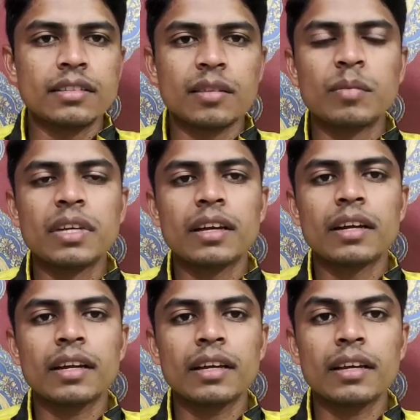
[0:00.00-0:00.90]
जब भी
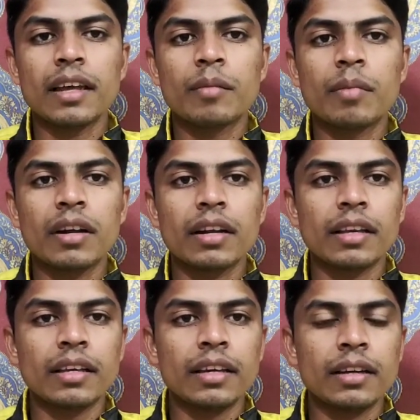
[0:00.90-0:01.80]
करें कि एक बार
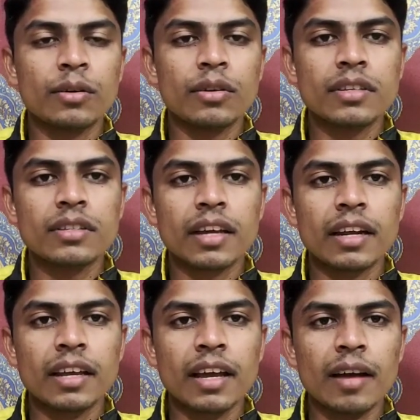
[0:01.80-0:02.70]
ये नोटिस
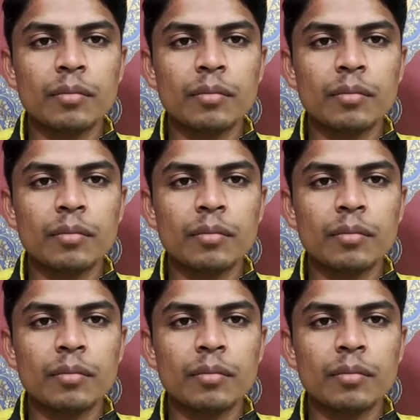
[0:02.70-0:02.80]
करें कि